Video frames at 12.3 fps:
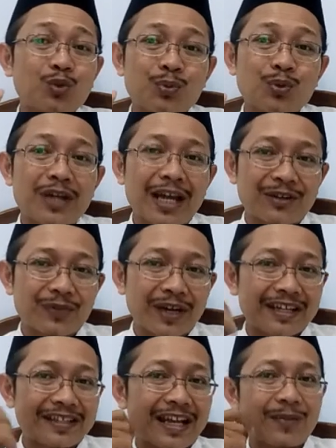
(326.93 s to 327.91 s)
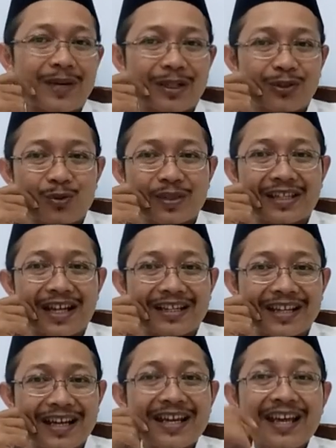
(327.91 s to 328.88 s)
bulan wahai sahabatku
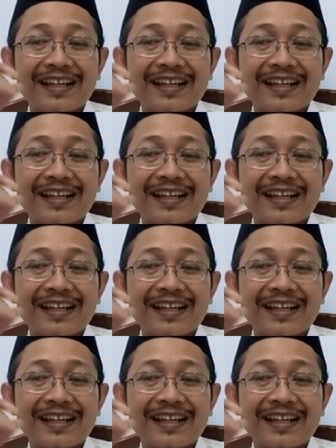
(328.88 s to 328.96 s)
misalnya